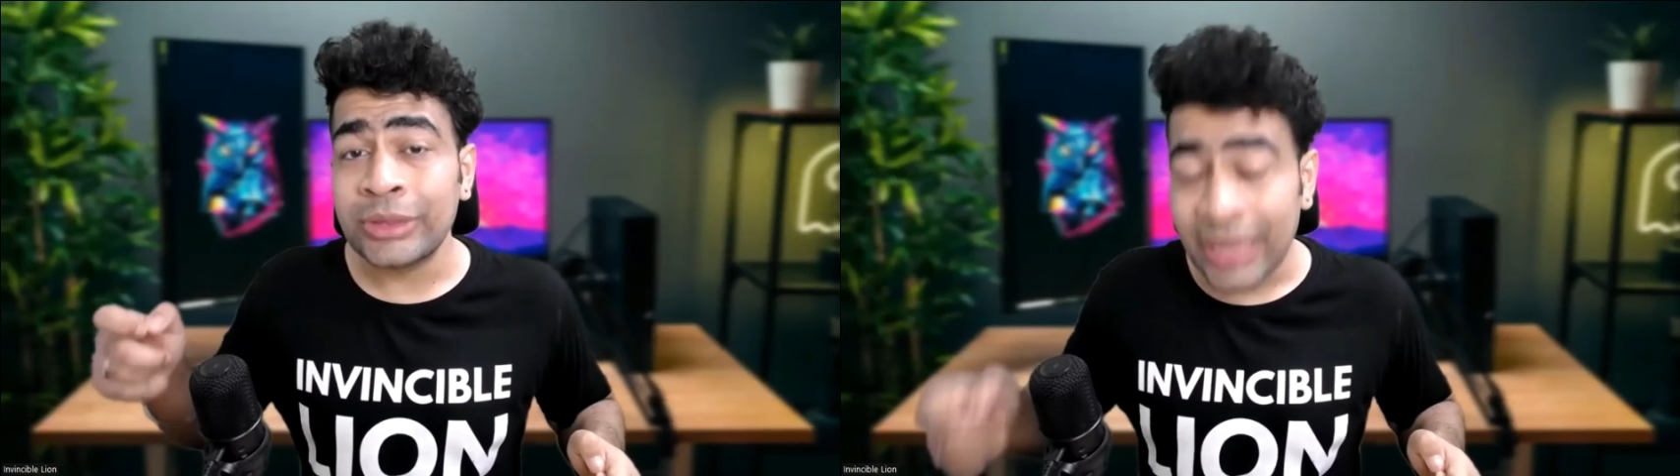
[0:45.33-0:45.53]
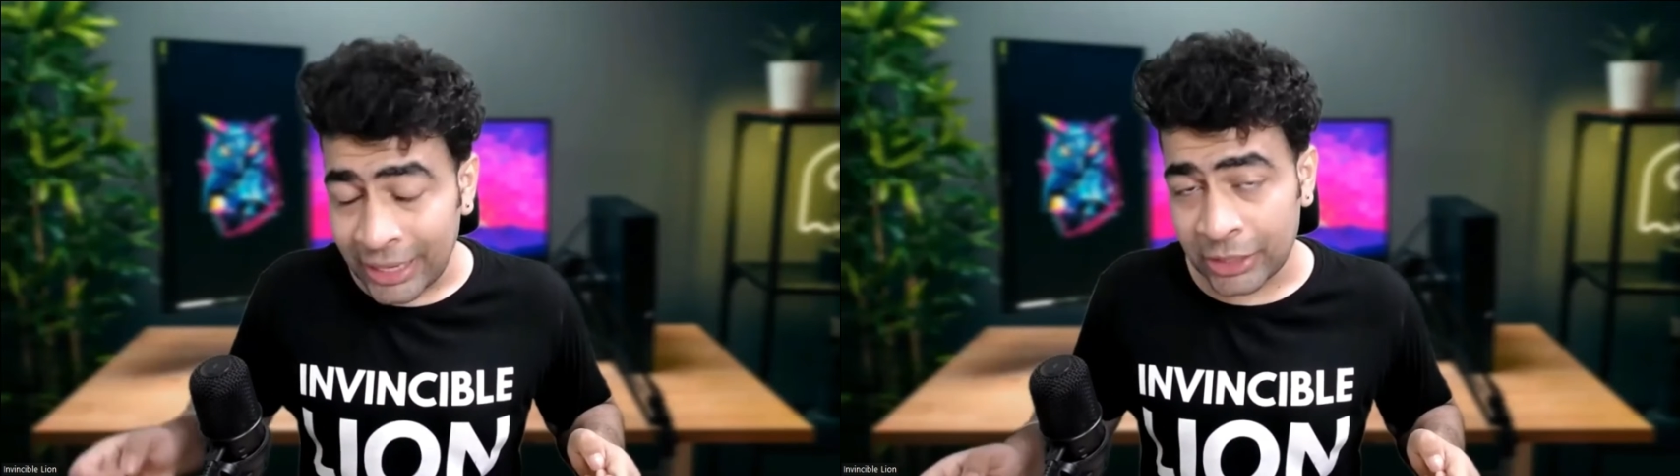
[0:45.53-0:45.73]

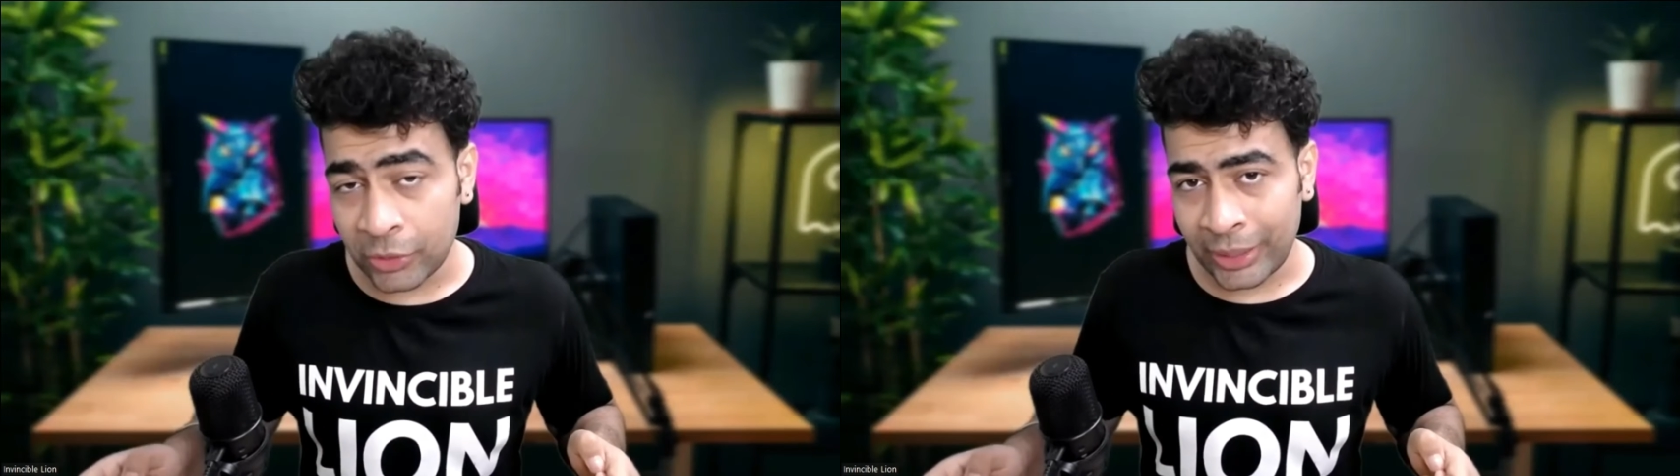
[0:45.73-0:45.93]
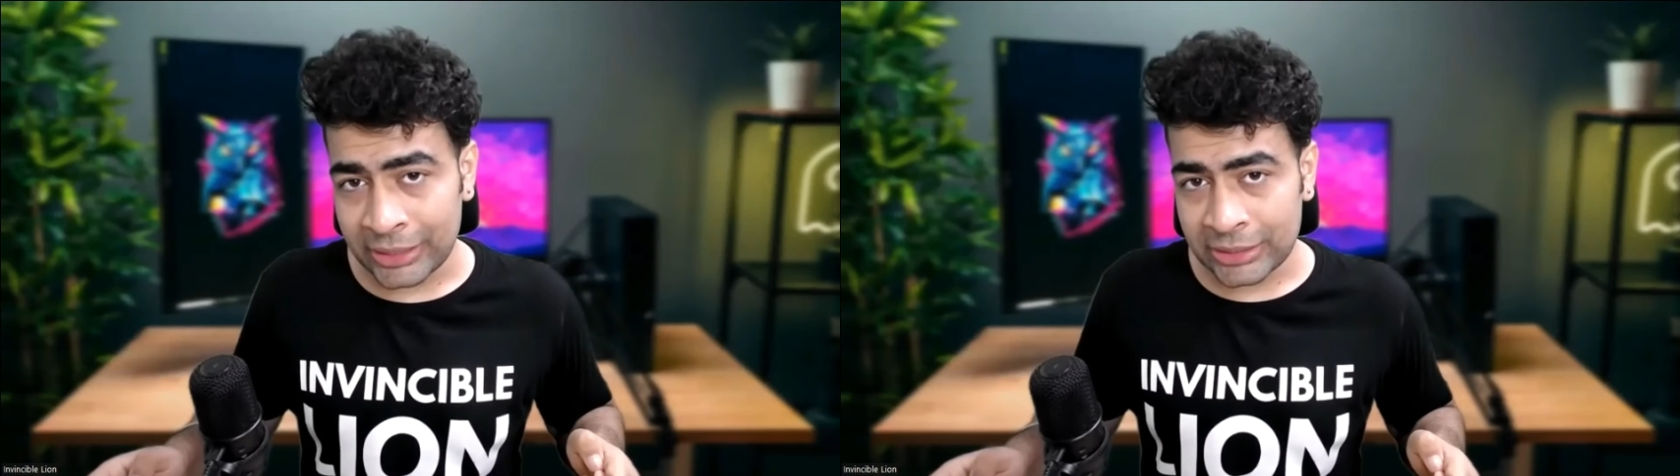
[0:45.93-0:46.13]
थिंक
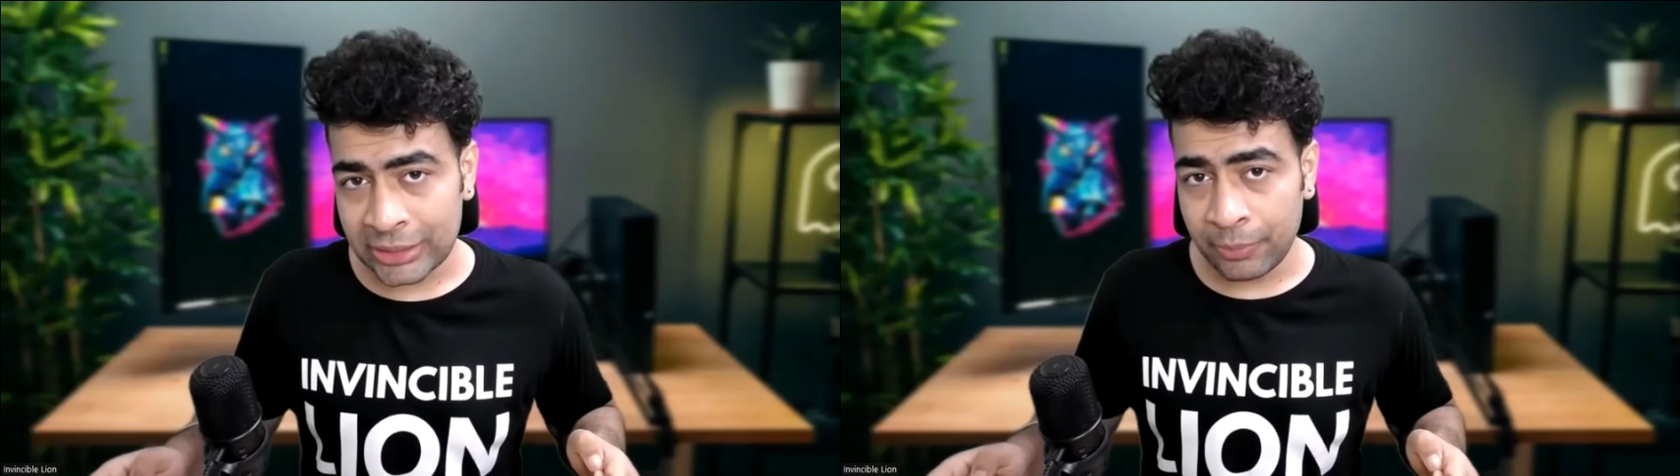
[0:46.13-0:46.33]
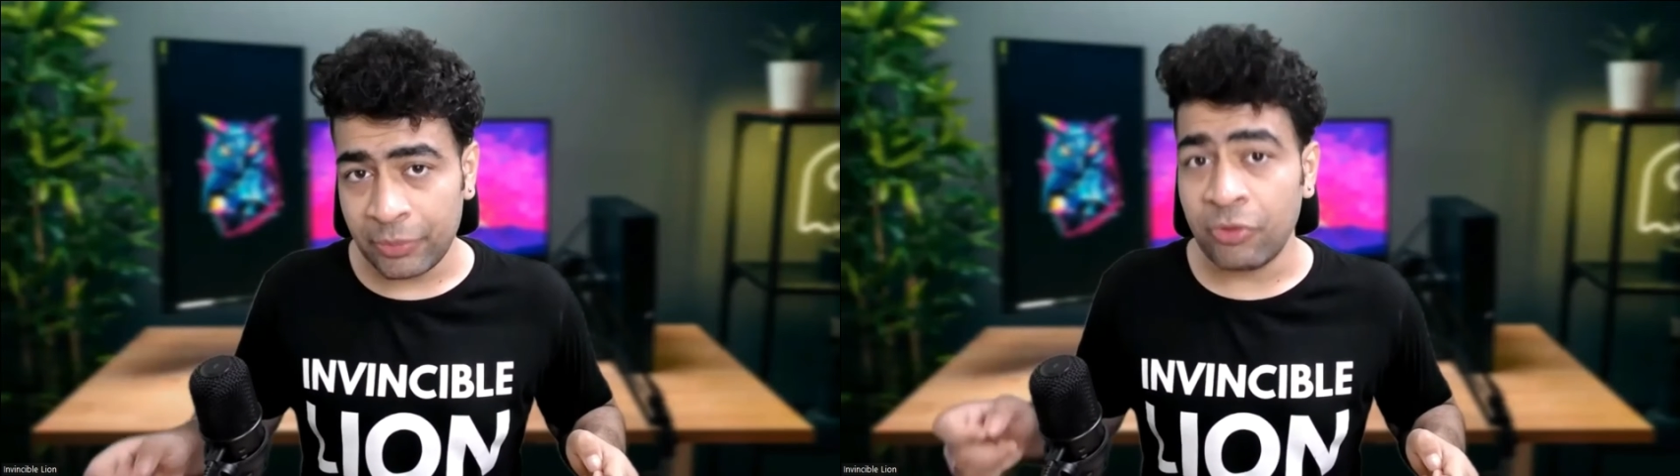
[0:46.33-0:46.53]
ट्वाइस
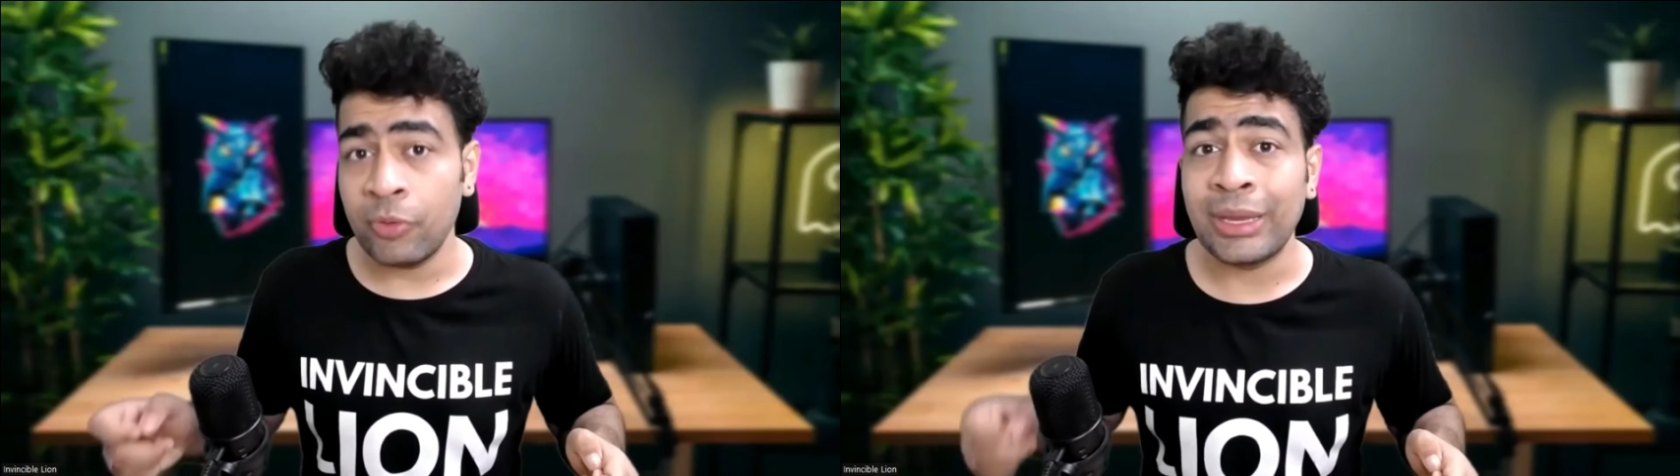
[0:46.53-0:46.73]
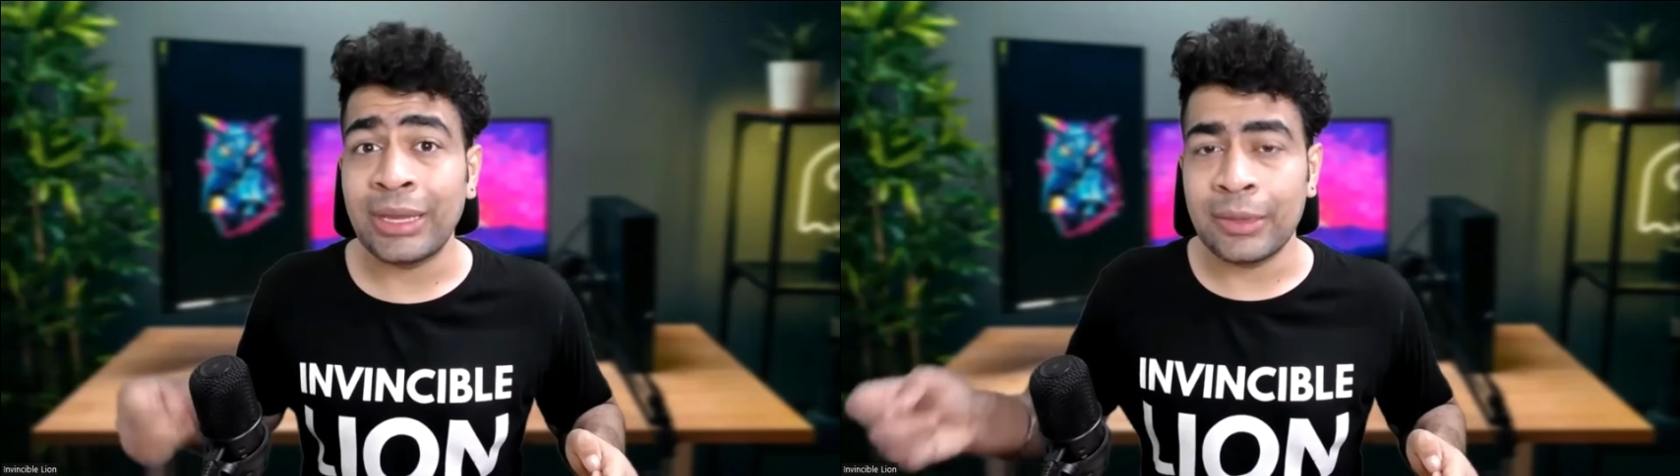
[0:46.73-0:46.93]
बिफोर
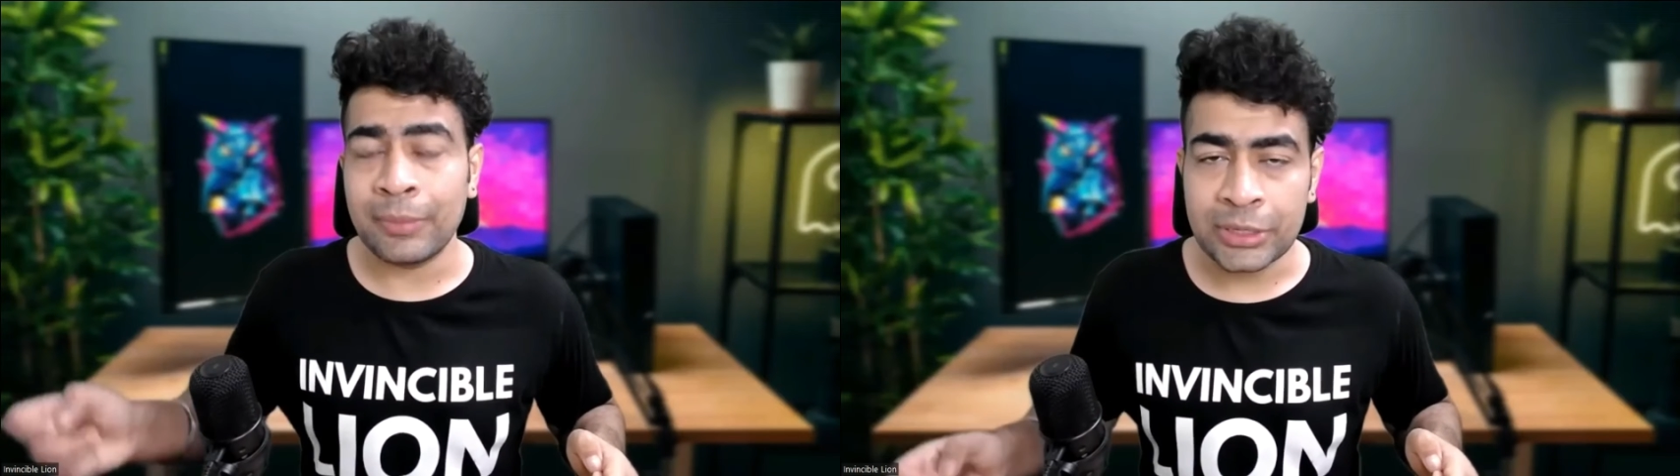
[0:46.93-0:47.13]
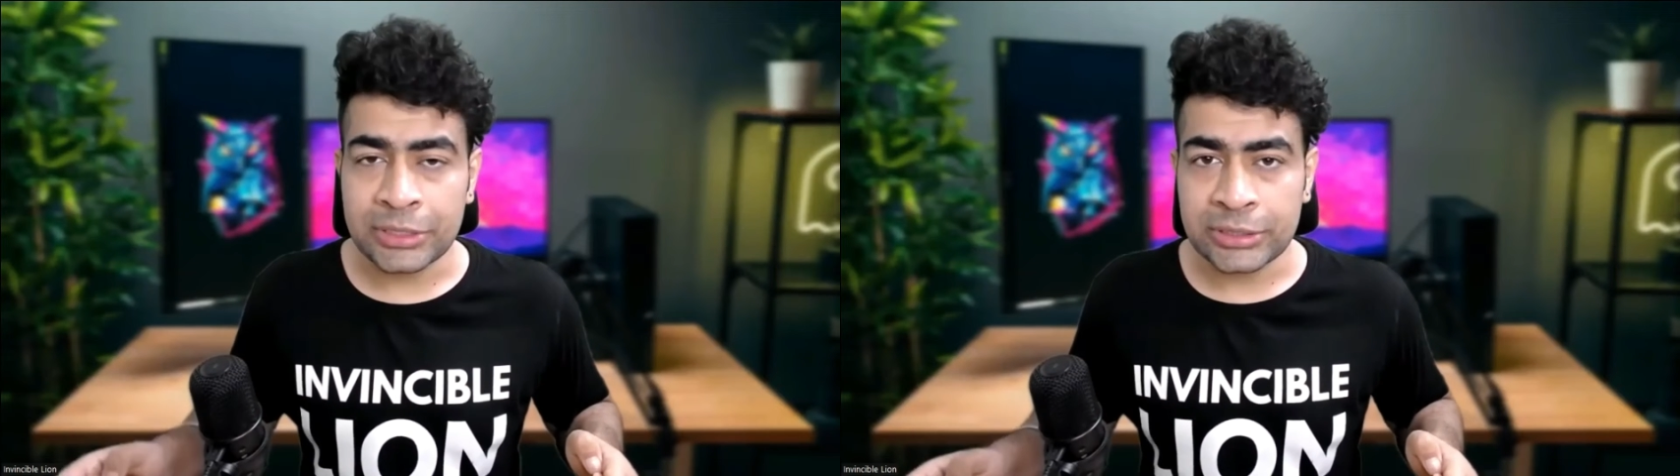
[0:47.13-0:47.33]
मेकिंग अ
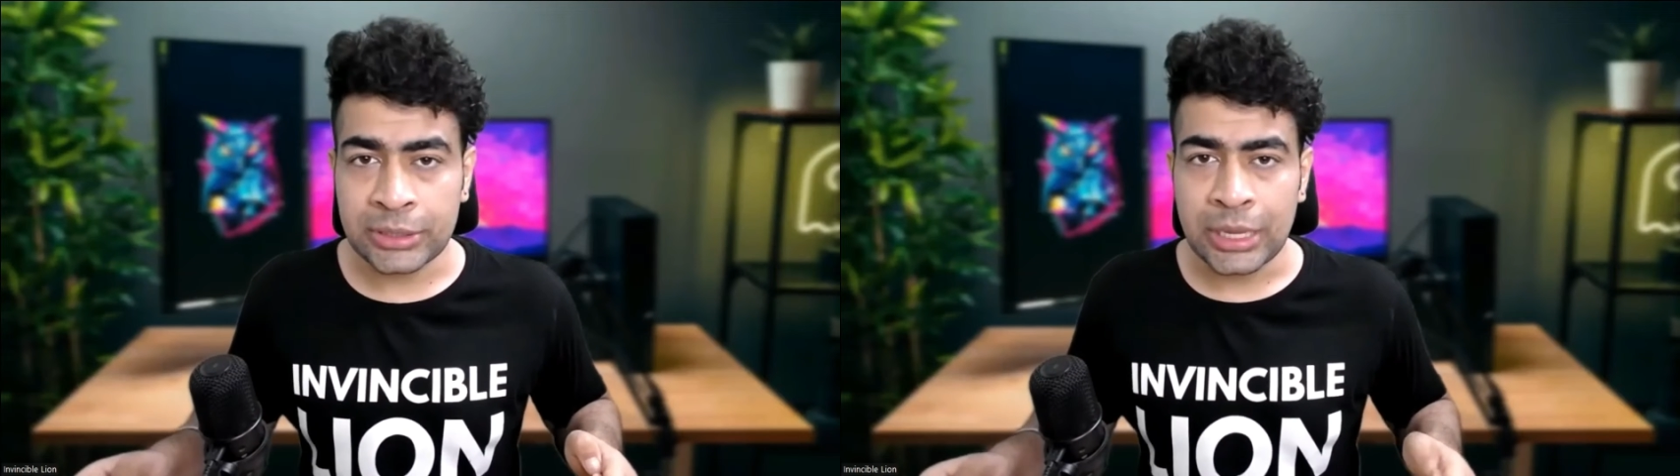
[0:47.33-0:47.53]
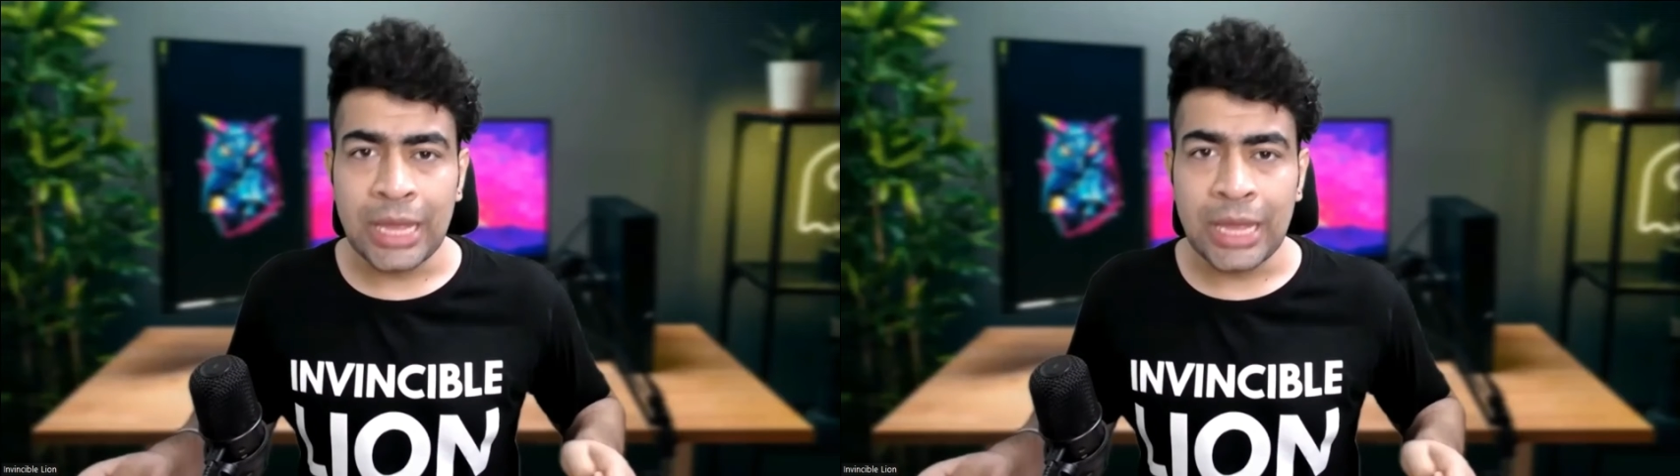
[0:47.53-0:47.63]
परचेस